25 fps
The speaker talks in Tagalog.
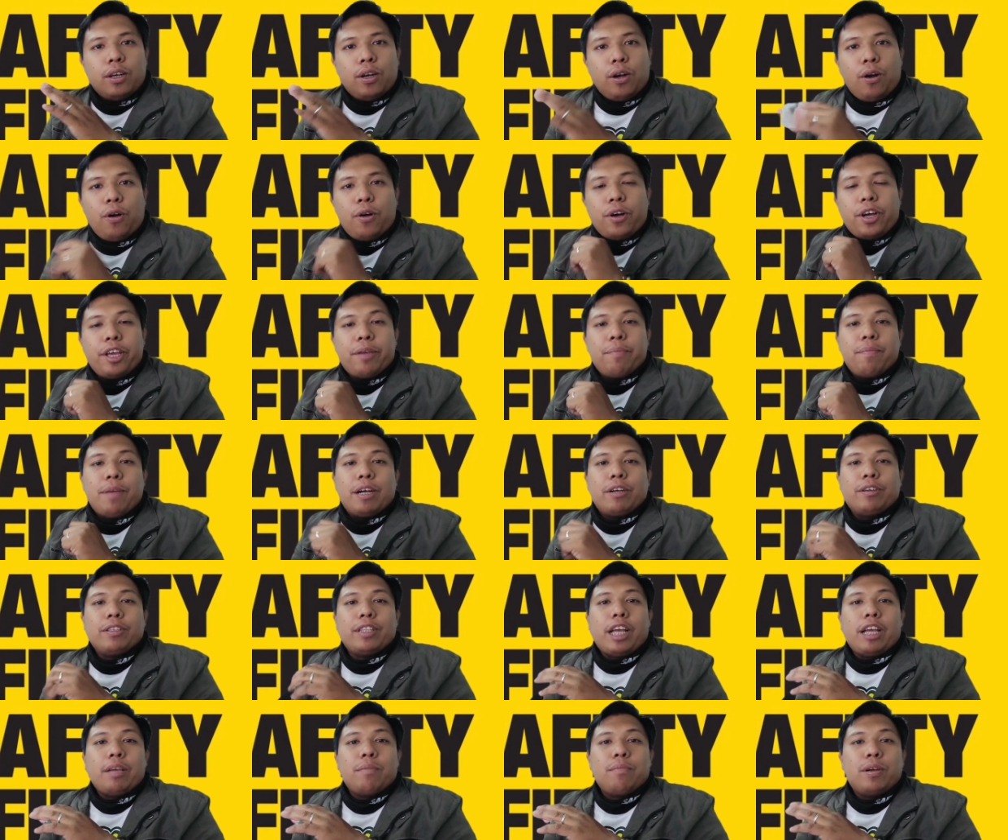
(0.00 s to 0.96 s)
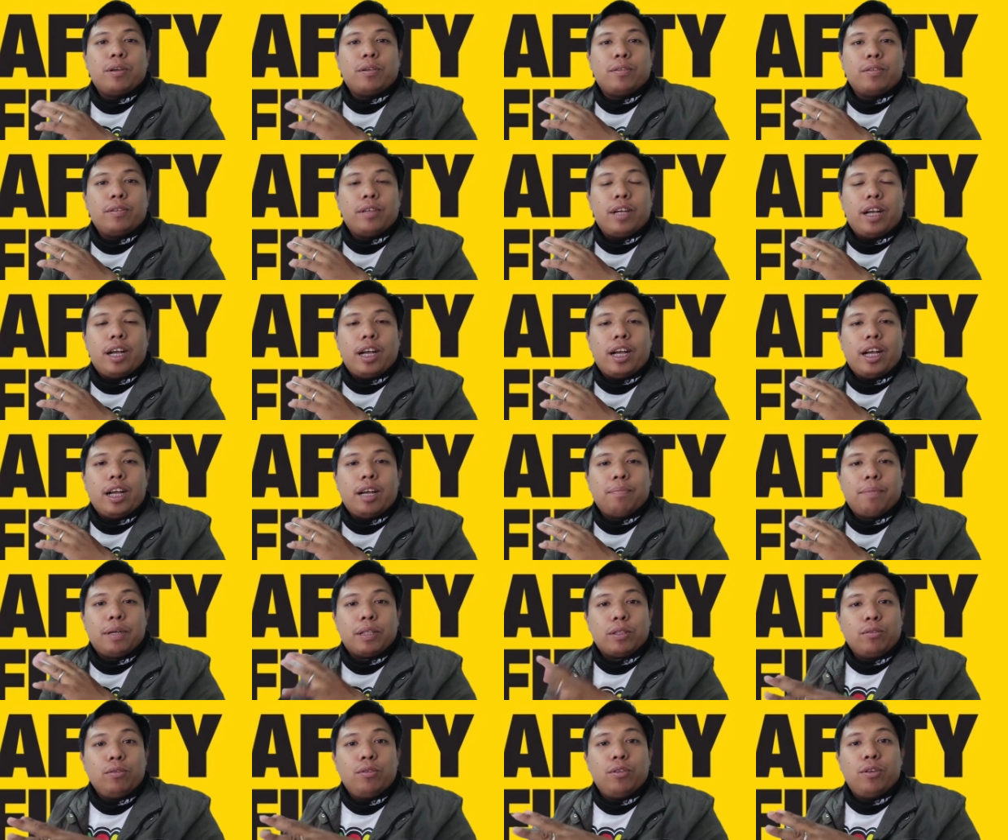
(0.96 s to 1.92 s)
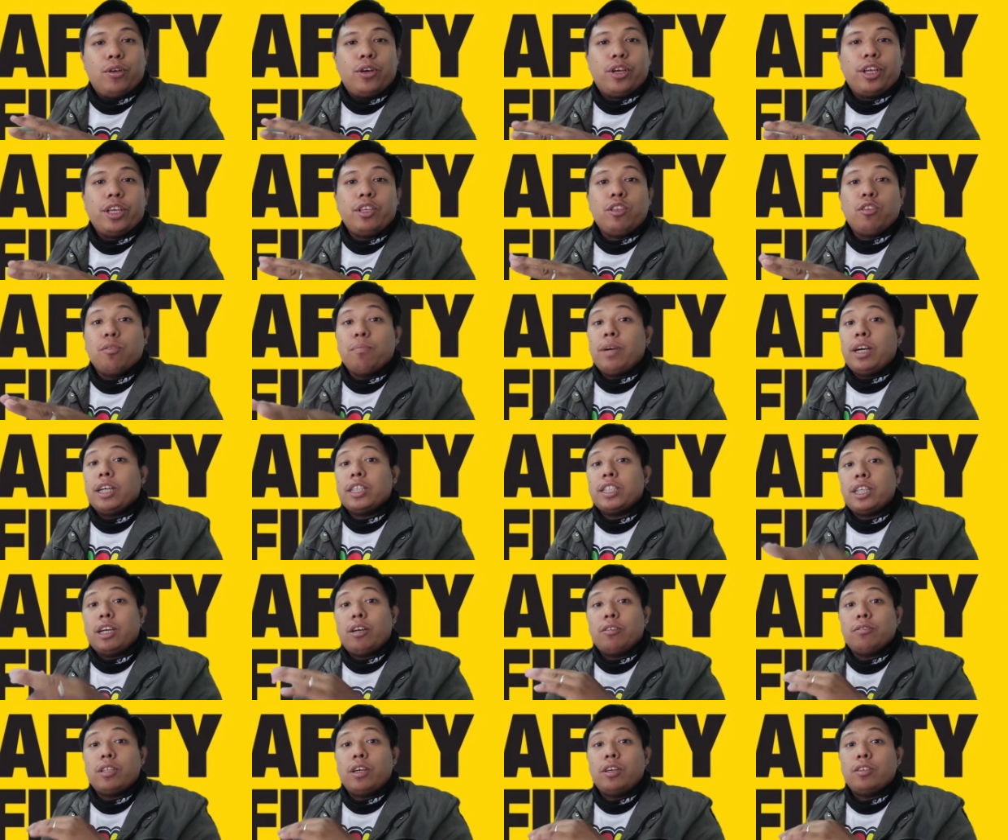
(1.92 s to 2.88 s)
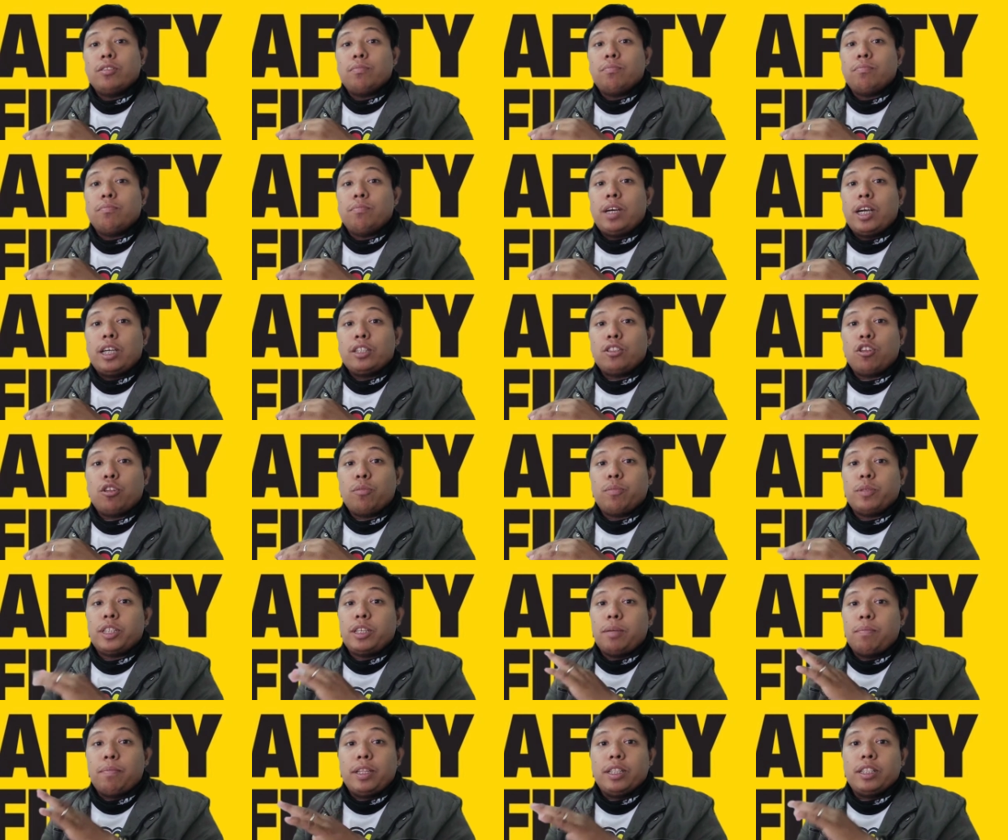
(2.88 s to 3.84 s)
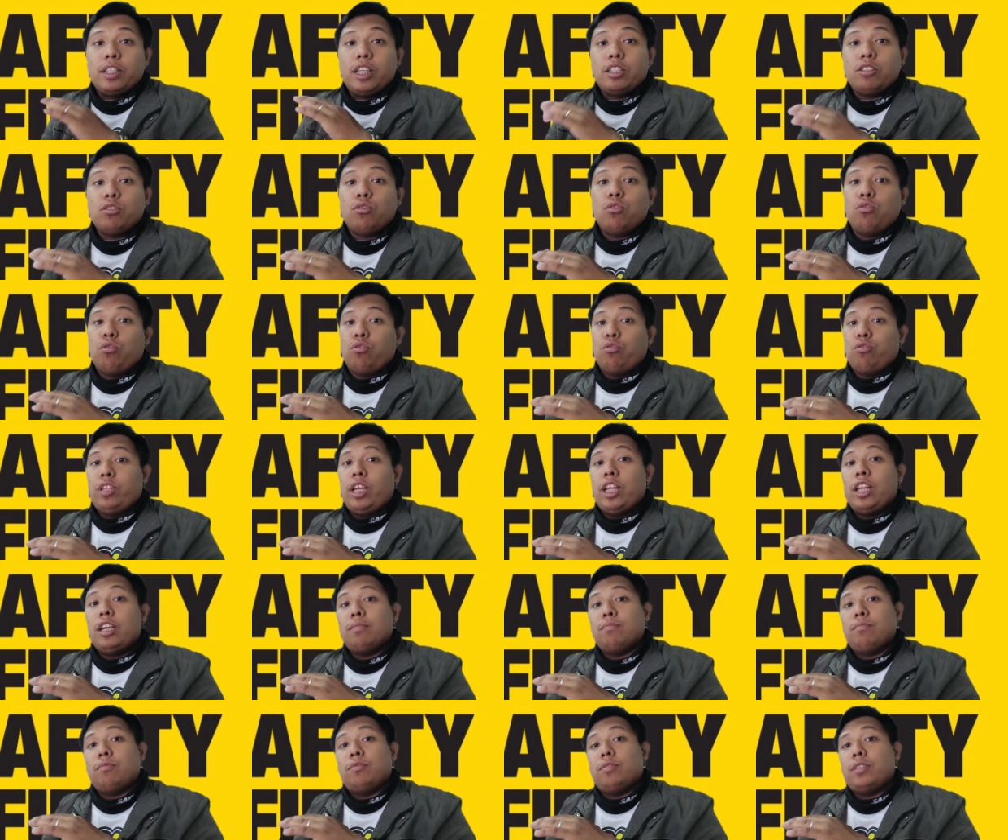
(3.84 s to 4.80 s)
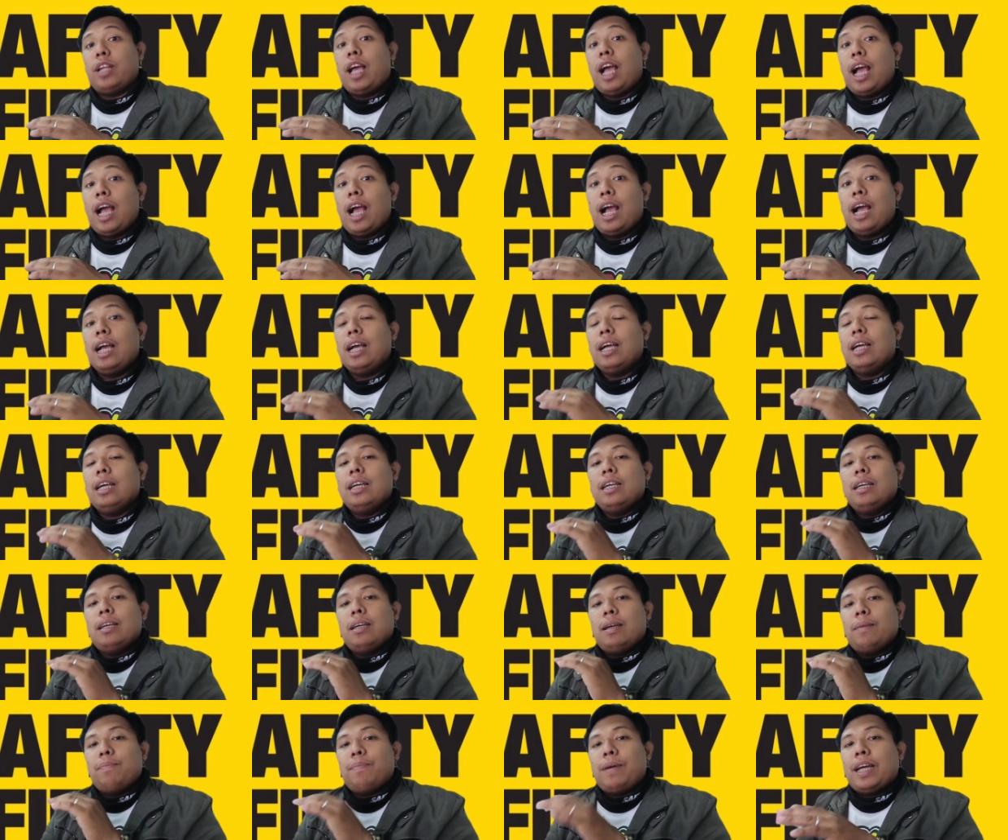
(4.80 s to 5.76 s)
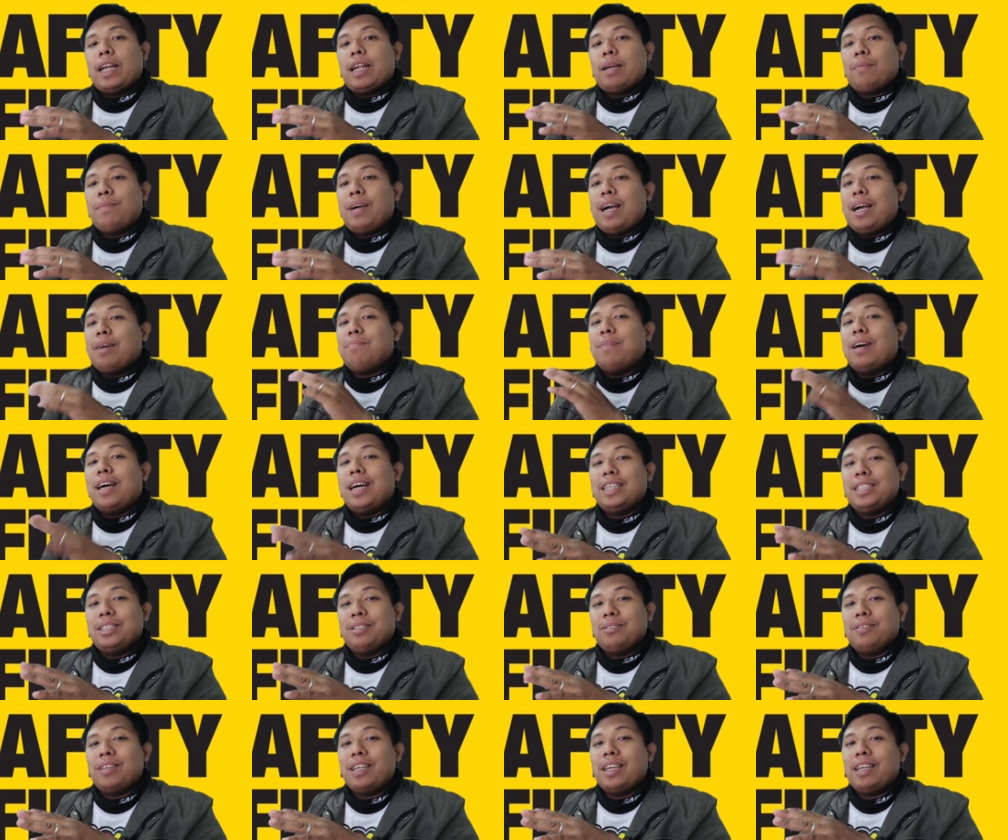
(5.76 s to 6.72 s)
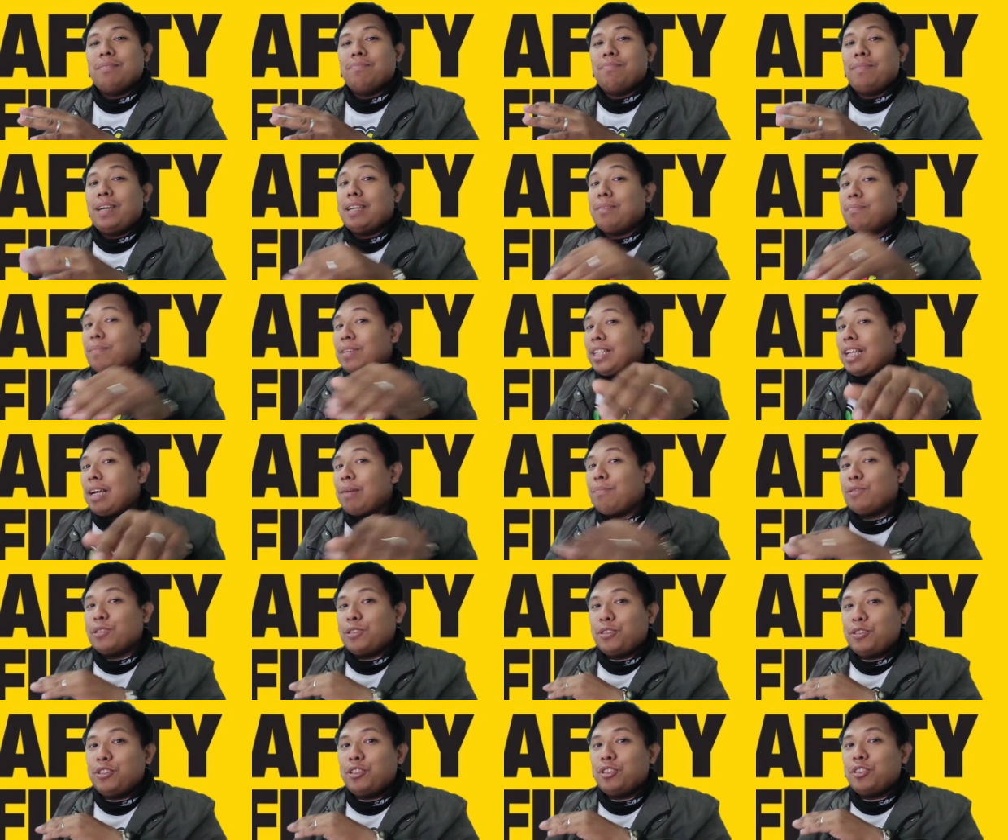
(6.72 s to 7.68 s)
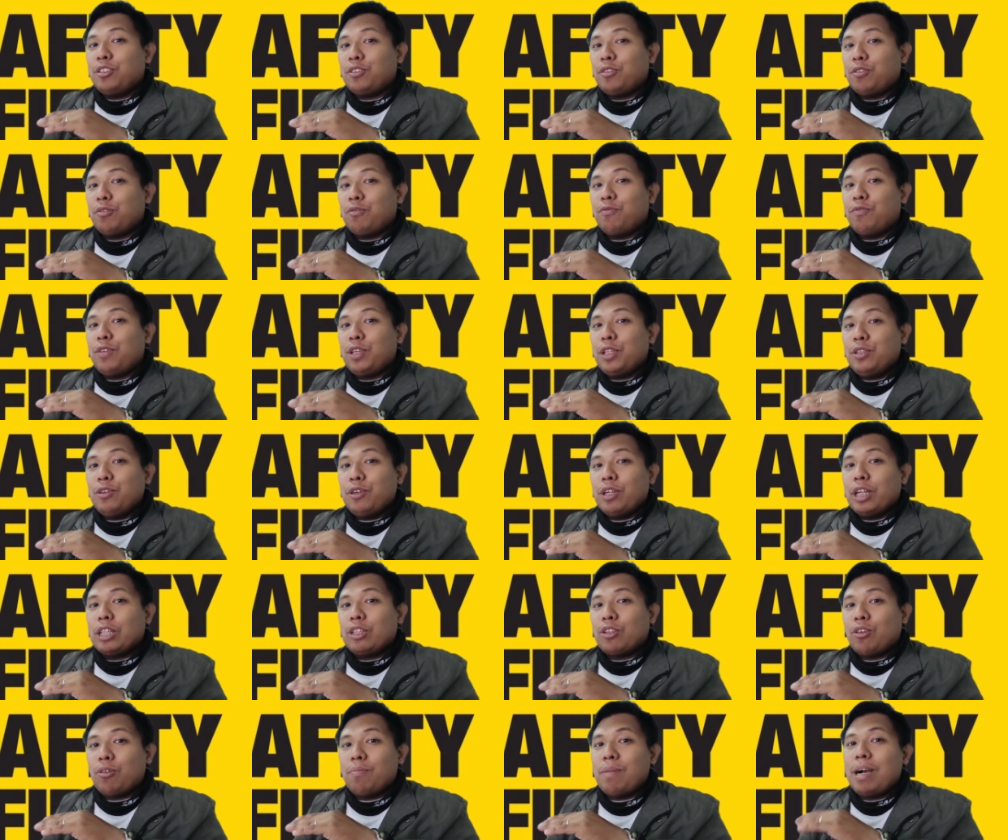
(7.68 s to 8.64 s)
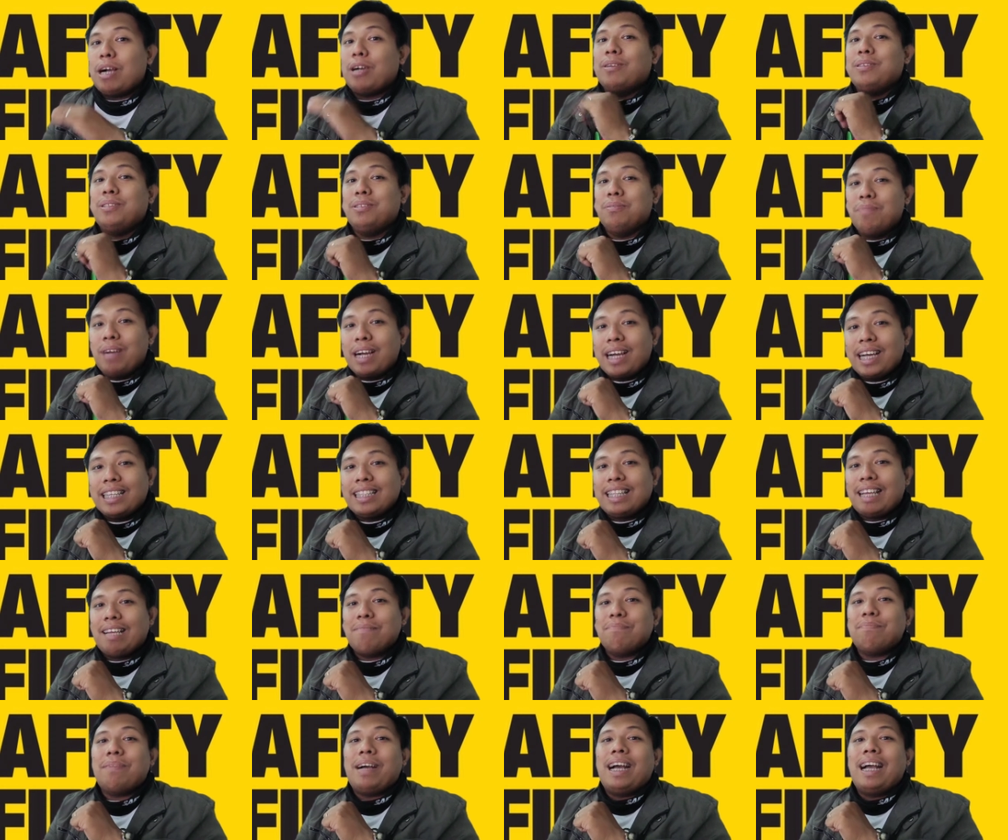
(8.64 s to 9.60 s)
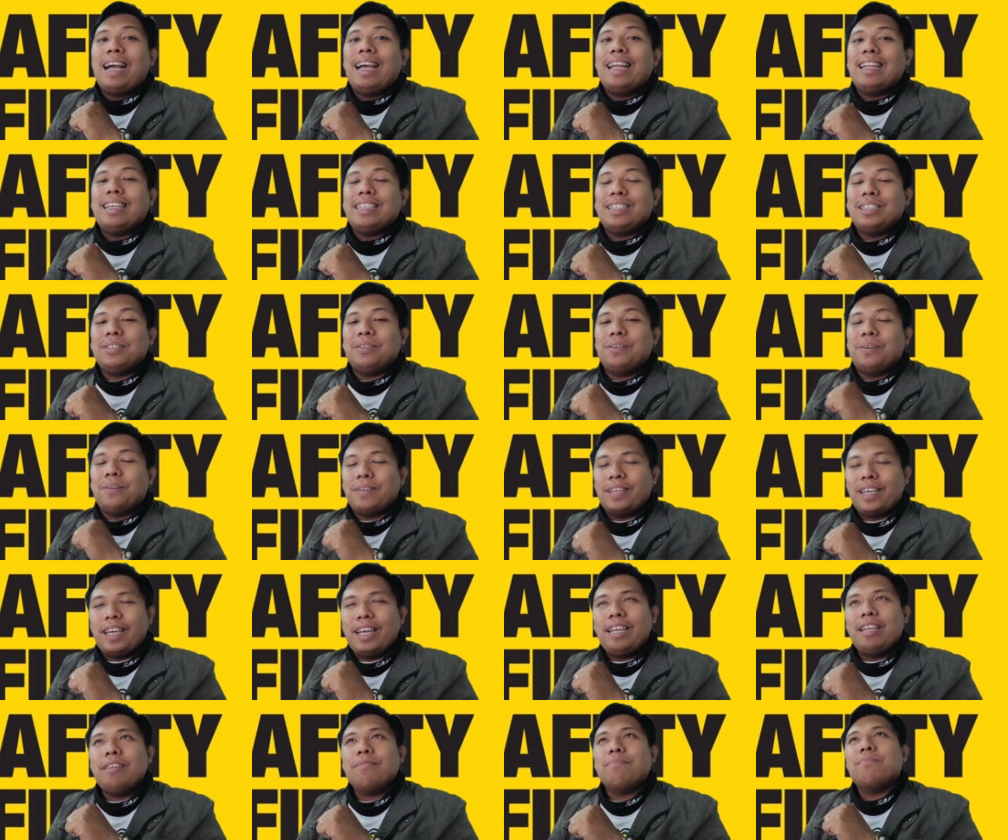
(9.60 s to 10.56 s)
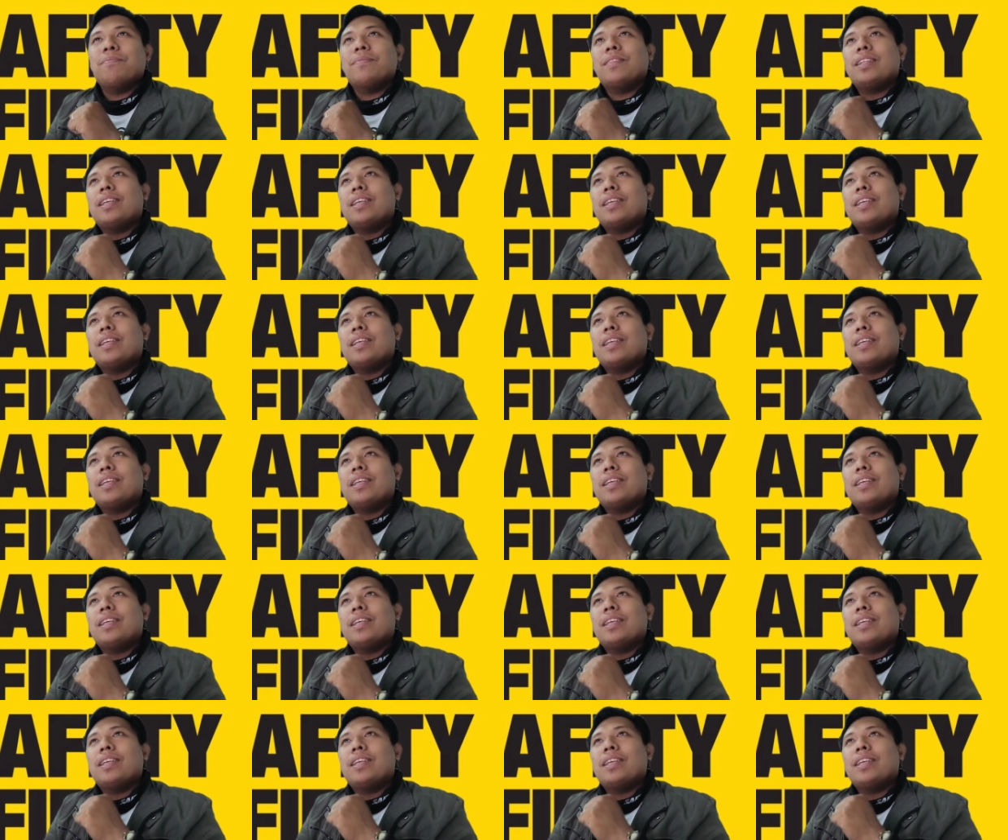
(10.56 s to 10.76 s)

Okay, bago tayo magpatuloy, ah, uh, yung mga shoutout, mga Trops, sa bandang dulo na lang muna ha para maabangan nyo rin, para matapos nyo itong video na to bago nyo makita yung pangalan nyo, okay?